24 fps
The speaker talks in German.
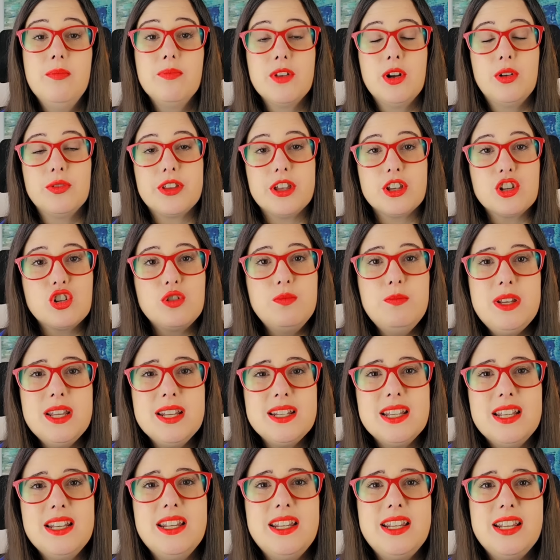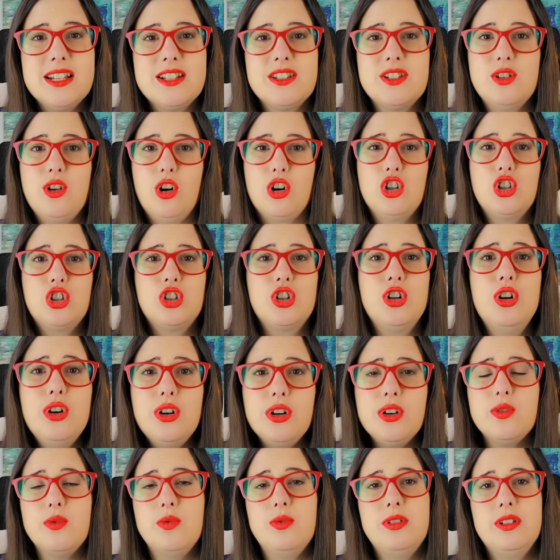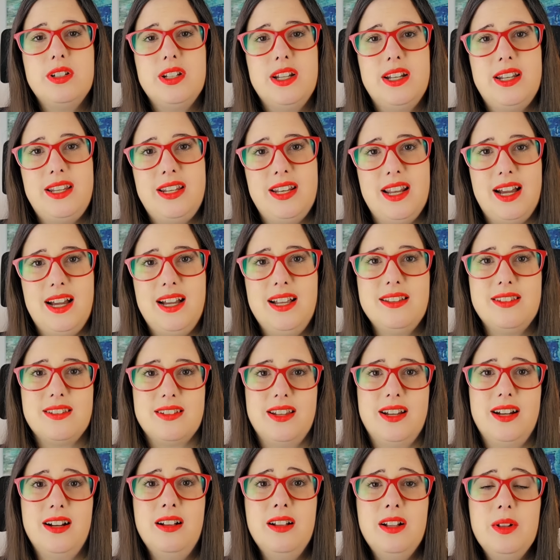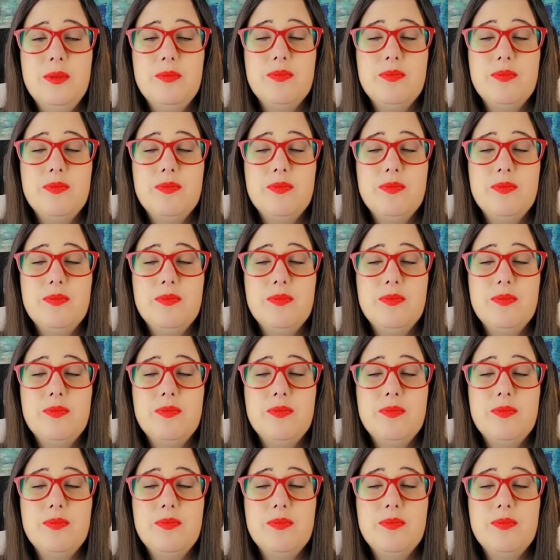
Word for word: Und das schmiert er dir jetzt noch schön unter die Nase, ja.